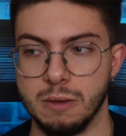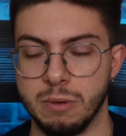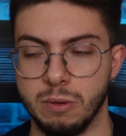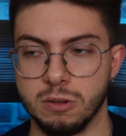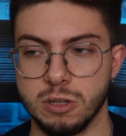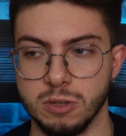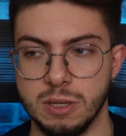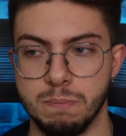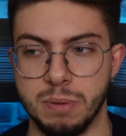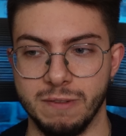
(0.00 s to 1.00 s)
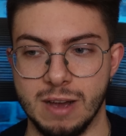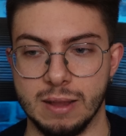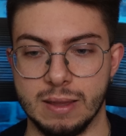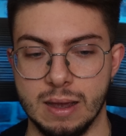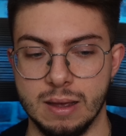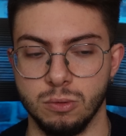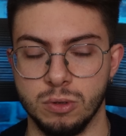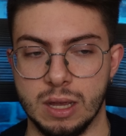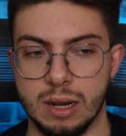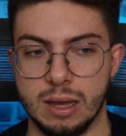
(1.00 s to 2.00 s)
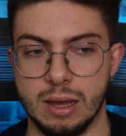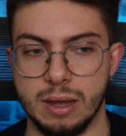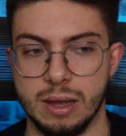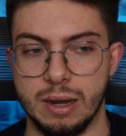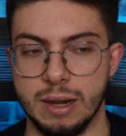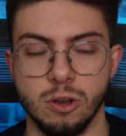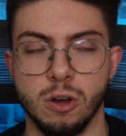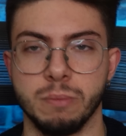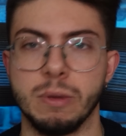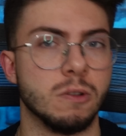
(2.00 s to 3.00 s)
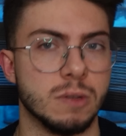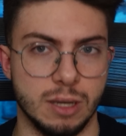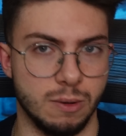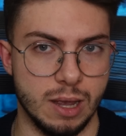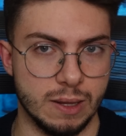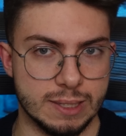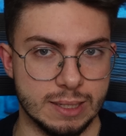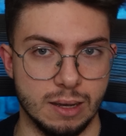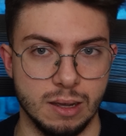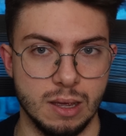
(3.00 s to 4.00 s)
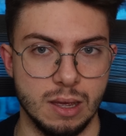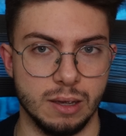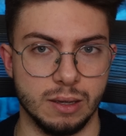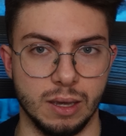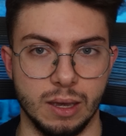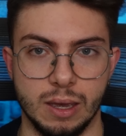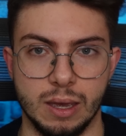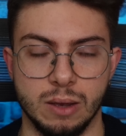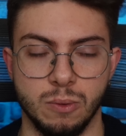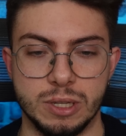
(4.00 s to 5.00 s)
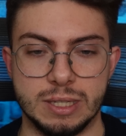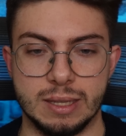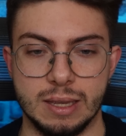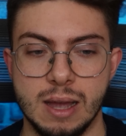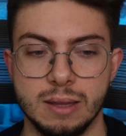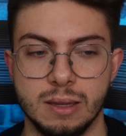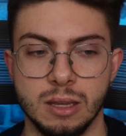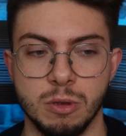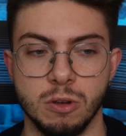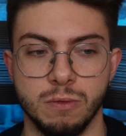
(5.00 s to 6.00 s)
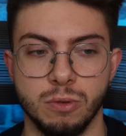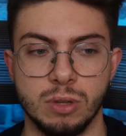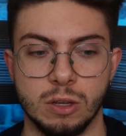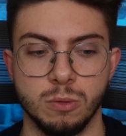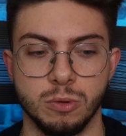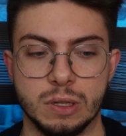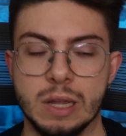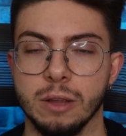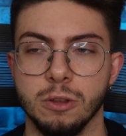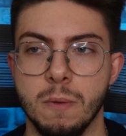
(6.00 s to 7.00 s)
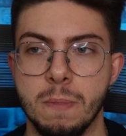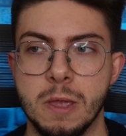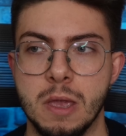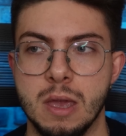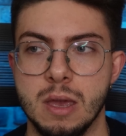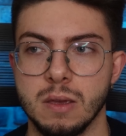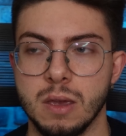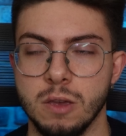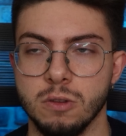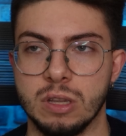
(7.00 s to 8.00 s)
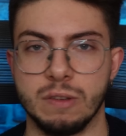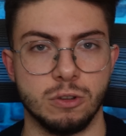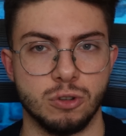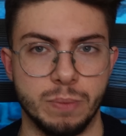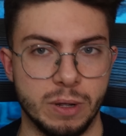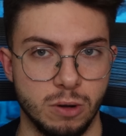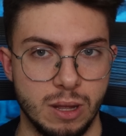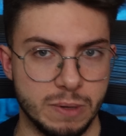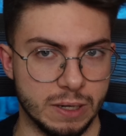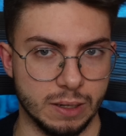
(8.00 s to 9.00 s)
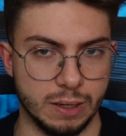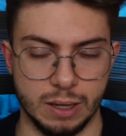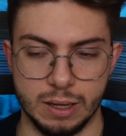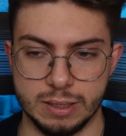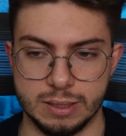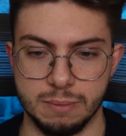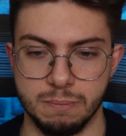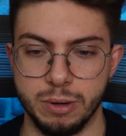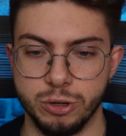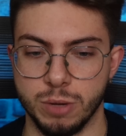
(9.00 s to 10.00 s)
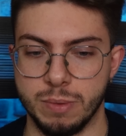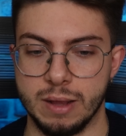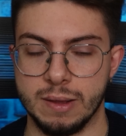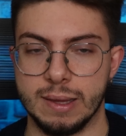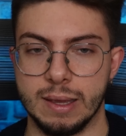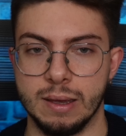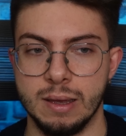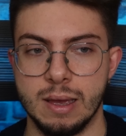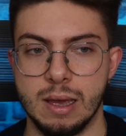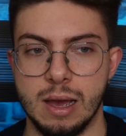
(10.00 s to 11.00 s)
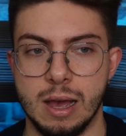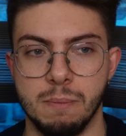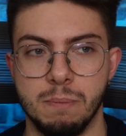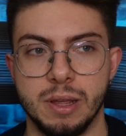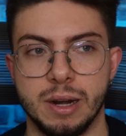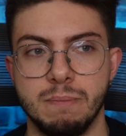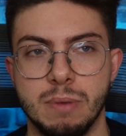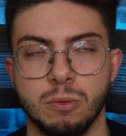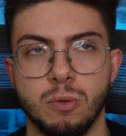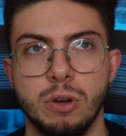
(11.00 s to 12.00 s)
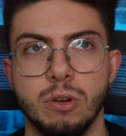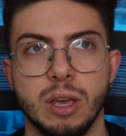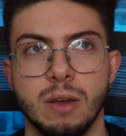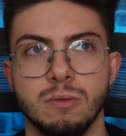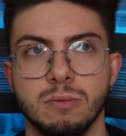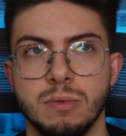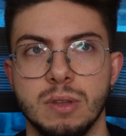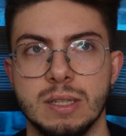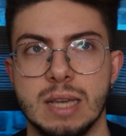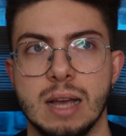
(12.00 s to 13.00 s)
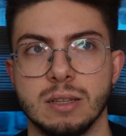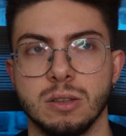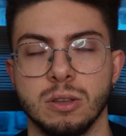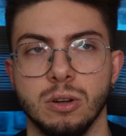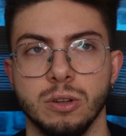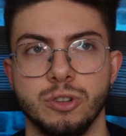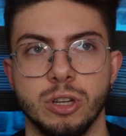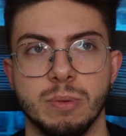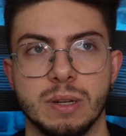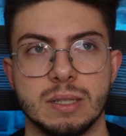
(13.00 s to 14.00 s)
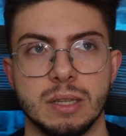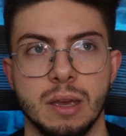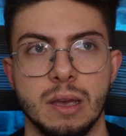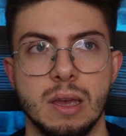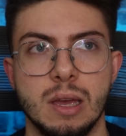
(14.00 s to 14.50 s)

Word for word: ma è una cosa così privata, tutta la, l'enorme conseguenza che questi atti nei miei confronti hanno portato, che io non ne faccio parola perché semplicemente amplierebbe quello che è un disastro già di per sé